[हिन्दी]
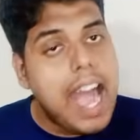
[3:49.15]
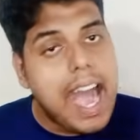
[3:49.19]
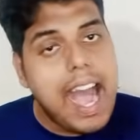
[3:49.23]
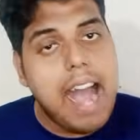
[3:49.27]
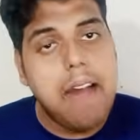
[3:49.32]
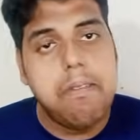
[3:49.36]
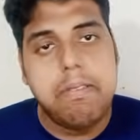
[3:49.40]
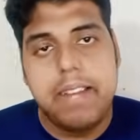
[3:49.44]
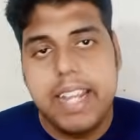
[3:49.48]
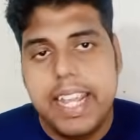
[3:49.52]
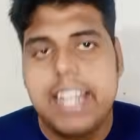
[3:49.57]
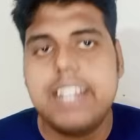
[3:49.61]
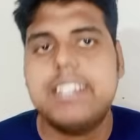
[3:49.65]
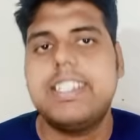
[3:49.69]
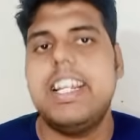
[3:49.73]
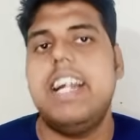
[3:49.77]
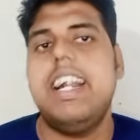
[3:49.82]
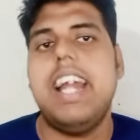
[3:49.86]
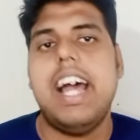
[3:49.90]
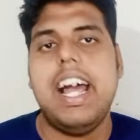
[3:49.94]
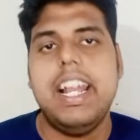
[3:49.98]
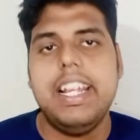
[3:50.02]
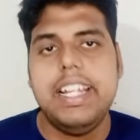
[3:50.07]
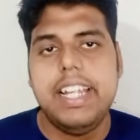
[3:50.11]
आप ठीक से
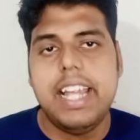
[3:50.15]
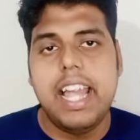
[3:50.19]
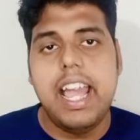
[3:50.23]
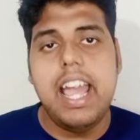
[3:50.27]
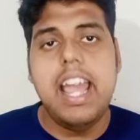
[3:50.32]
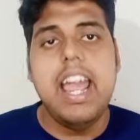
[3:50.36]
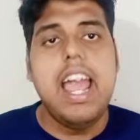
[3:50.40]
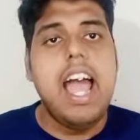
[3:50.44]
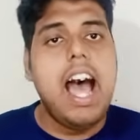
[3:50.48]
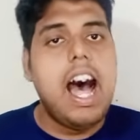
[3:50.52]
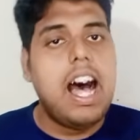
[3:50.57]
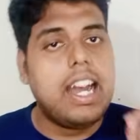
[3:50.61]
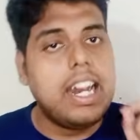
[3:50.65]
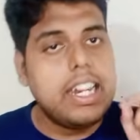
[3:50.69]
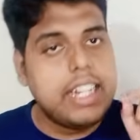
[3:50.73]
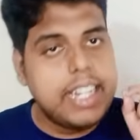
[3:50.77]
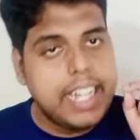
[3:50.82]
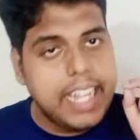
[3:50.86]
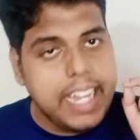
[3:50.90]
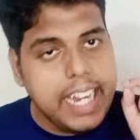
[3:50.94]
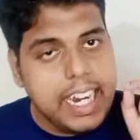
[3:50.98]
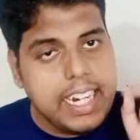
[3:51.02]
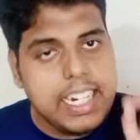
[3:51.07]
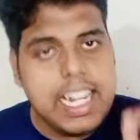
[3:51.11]
डालिए अगर
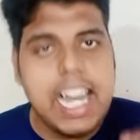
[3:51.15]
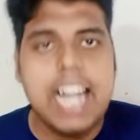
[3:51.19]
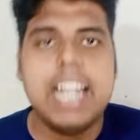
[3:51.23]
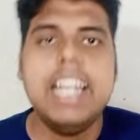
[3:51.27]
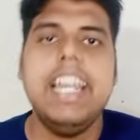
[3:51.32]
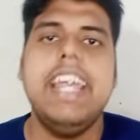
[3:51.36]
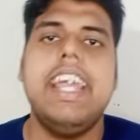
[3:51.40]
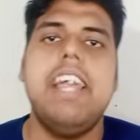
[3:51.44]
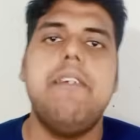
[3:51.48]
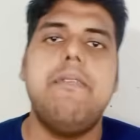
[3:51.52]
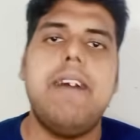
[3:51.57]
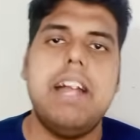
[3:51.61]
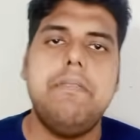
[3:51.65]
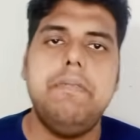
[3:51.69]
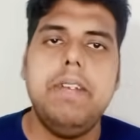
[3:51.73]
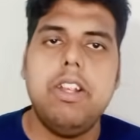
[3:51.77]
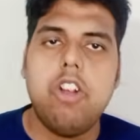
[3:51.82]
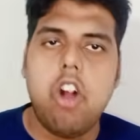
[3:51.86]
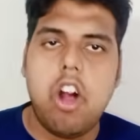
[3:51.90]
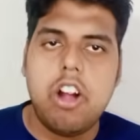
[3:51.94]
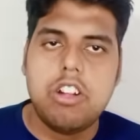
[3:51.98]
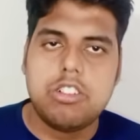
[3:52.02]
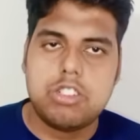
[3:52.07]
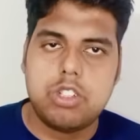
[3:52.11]
ठीक डालने के बाद भी
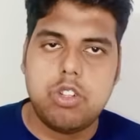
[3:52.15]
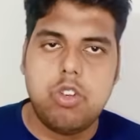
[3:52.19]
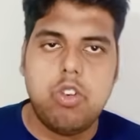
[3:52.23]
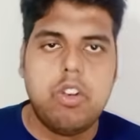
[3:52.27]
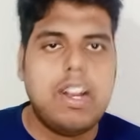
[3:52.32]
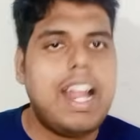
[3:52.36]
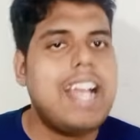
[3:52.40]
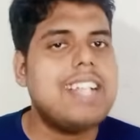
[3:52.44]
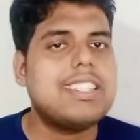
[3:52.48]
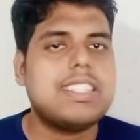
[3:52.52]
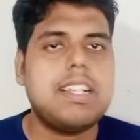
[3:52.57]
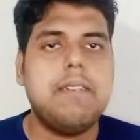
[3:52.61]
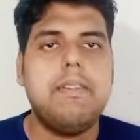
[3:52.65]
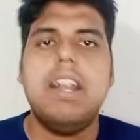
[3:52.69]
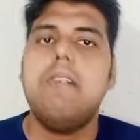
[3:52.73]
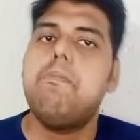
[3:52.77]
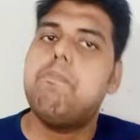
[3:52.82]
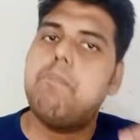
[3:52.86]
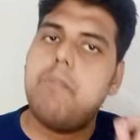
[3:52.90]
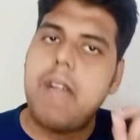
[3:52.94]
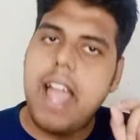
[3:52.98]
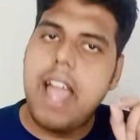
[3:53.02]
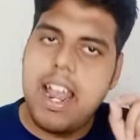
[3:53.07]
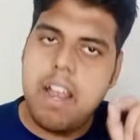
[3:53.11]
रॉन्ग शो हो रहा है इसका
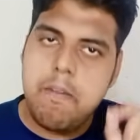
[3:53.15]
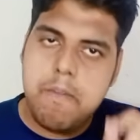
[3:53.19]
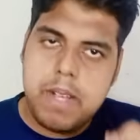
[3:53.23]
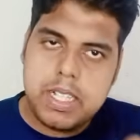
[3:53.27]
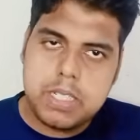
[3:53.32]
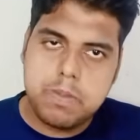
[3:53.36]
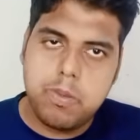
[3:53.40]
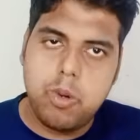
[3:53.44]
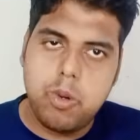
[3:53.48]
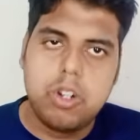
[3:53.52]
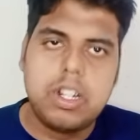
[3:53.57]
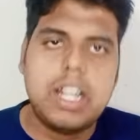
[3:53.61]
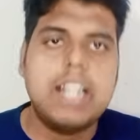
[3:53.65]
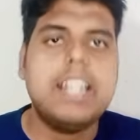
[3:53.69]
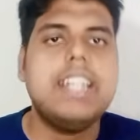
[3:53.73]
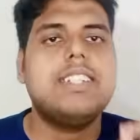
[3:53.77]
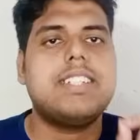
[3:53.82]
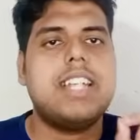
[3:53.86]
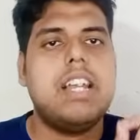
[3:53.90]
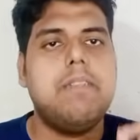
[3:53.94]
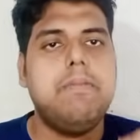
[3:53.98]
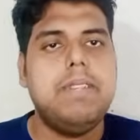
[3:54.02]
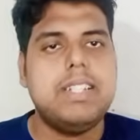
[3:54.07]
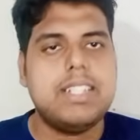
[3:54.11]
मतलब एल पोर्टल की
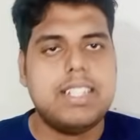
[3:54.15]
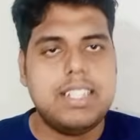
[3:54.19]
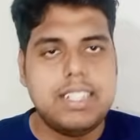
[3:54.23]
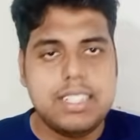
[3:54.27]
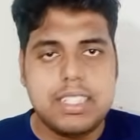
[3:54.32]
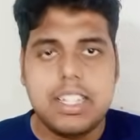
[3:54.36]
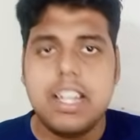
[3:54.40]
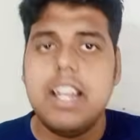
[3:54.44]
सर्विसेज़